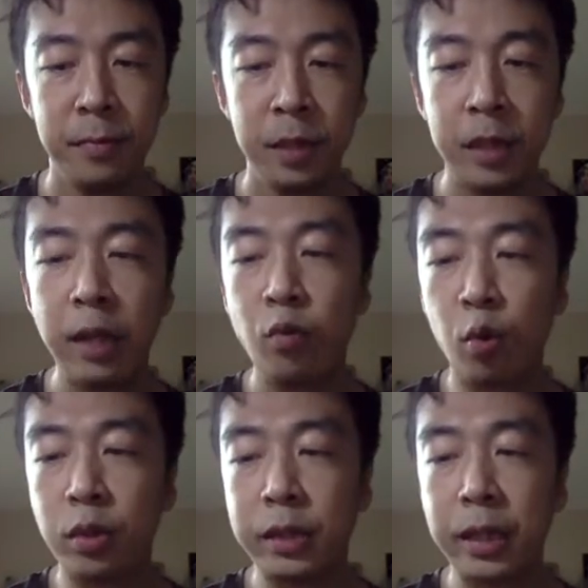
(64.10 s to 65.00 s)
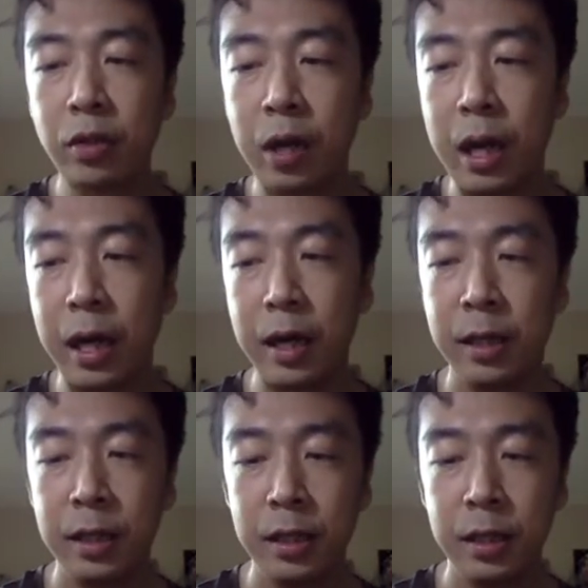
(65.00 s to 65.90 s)
tên của cuốn sách đó là
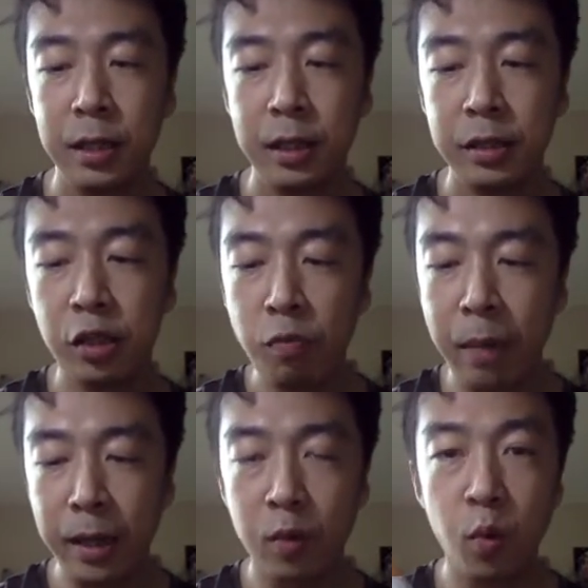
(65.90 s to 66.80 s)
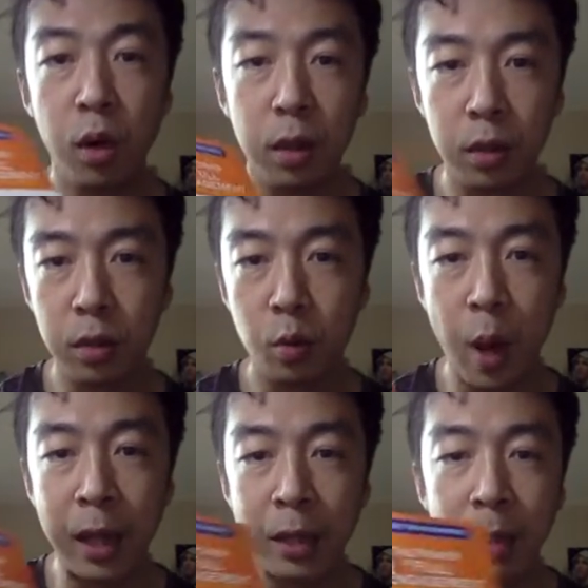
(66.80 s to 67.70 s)
sức mạnh của
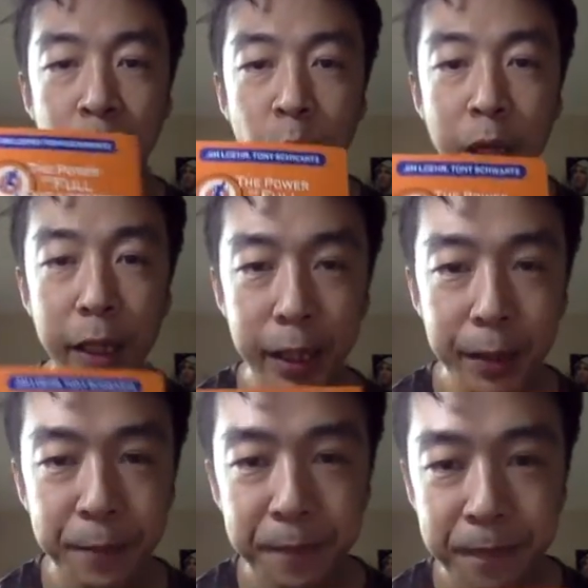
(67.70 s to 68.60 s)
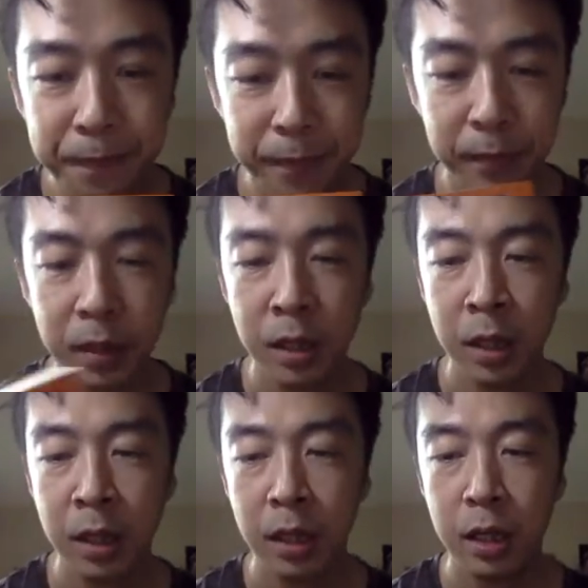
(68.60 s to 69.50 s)
toàn tâm toàn ý
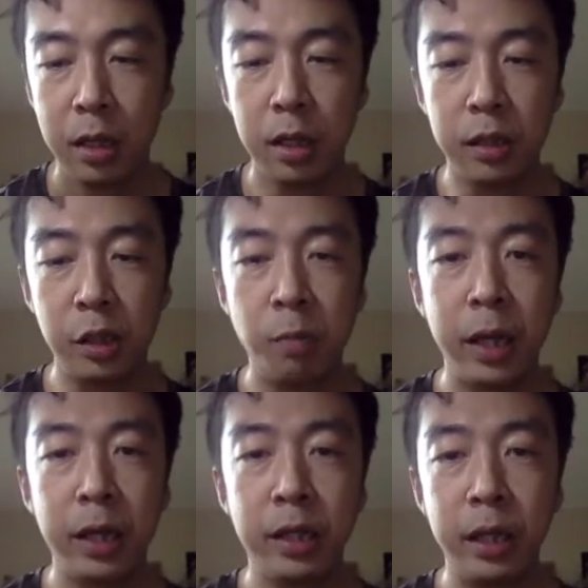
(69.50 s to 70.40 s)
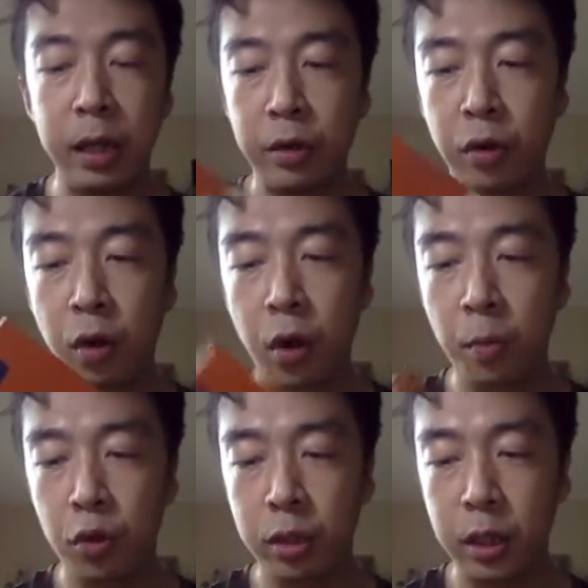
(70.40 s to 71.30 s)
ở trong này thì là nó có
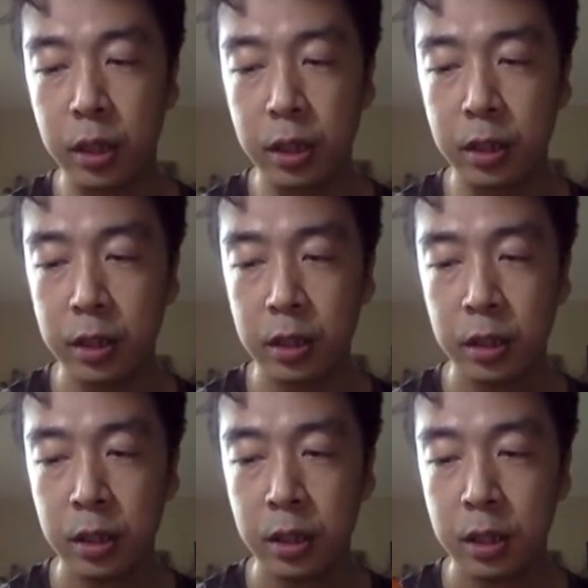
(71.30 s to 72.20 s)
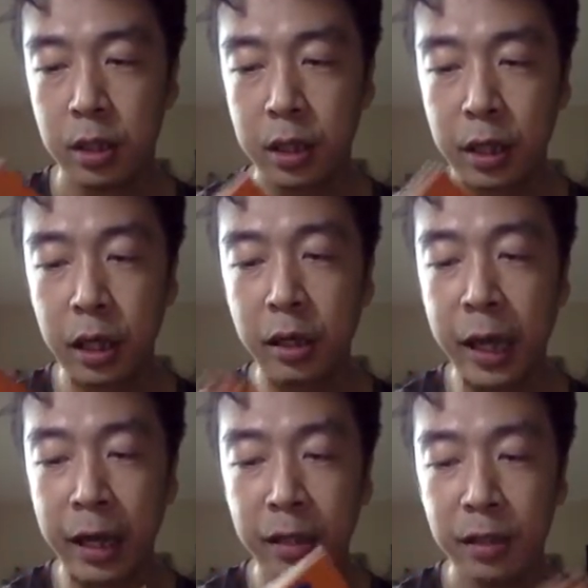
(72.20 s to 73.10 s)
một uh, uh, cái lời
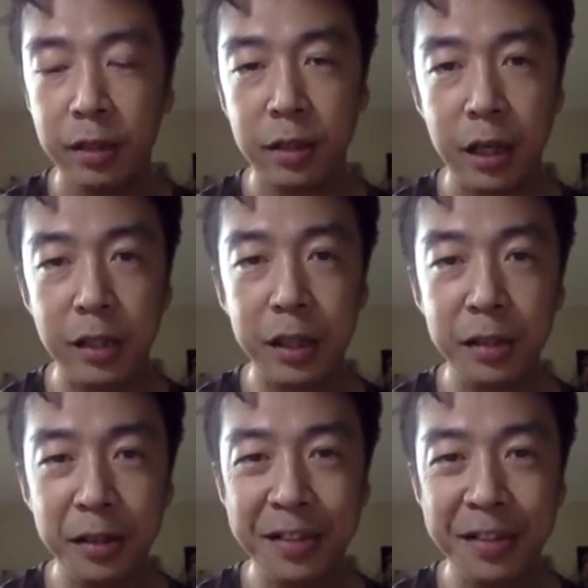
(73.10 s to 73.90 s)
nhắn rất là dễ thương